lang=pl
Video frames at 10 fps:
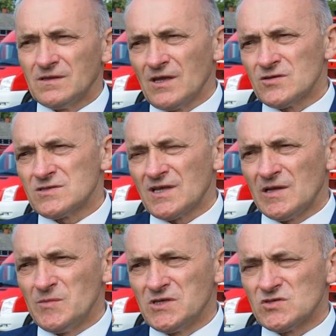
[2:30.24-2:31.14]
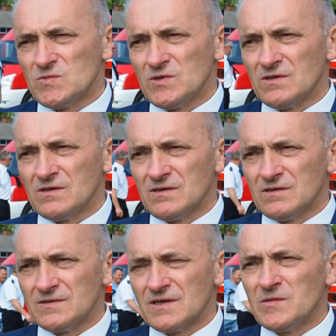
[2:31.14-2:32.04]
Też staramy się, żeby
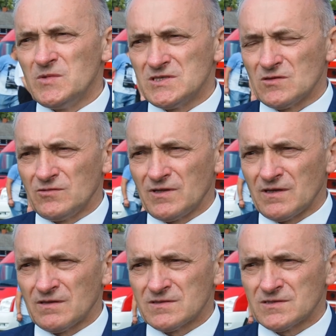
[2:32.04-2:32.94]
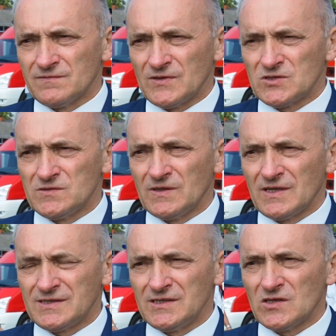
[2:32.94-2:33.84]
y, remizy, które są właściwie
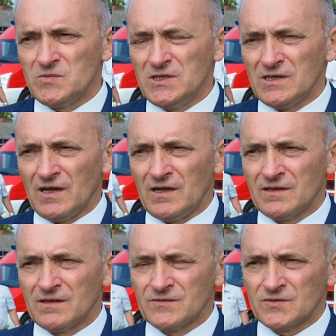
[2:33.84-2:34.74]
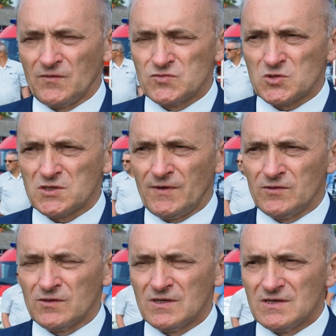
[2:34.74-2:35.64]
na stanie gminy, ale są w
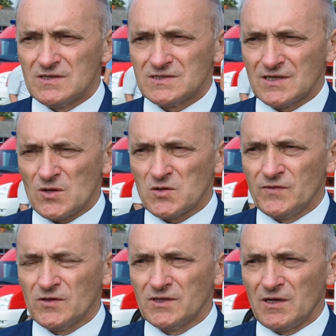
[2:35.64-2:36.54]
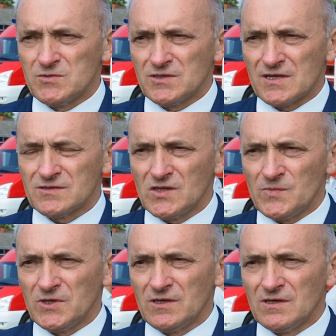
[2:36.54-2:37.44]
użytkowaniu strażaków, wyglądały coraz to
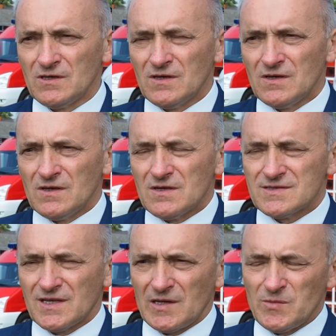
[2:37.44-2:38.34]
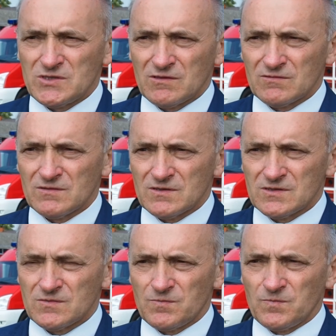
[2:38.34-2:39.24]
lepiej. Staramy się y,
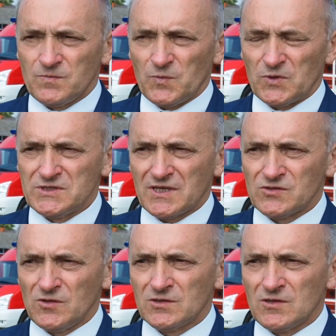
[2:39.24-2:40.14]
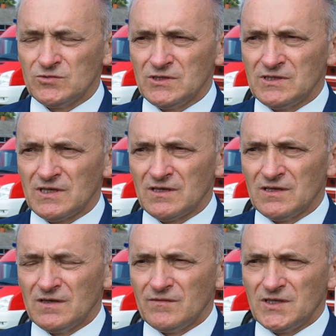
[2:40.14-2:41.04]
pozyskać środki unijne.
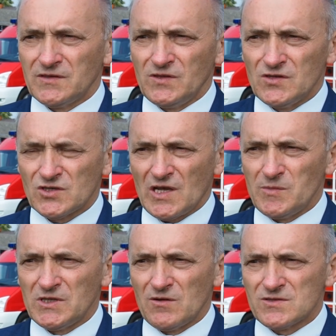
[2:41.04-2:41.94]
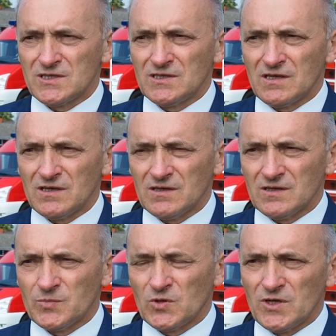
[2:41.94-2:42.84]
W tej chwili czekamy na ocenę
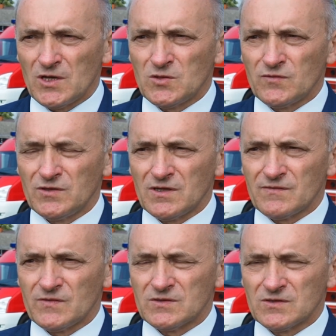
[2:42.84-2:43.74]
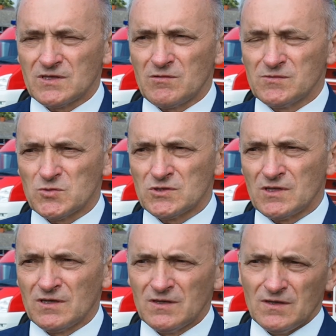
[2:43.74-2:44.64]
y, projektów, które zostały
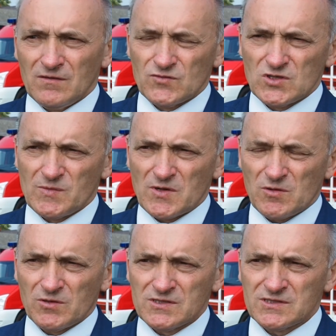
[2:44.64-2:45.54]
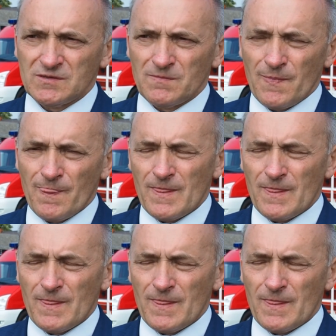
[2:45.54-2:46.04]
złożone w Urzędzie Marszałkowskim.